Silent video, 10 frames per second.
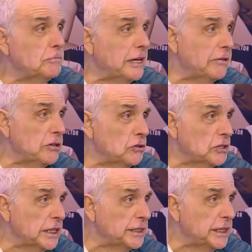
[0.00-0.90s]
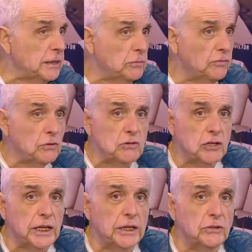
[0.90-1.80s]
maravillosa que tenemos
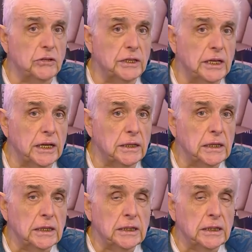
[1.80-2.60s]
funcionando desde, la,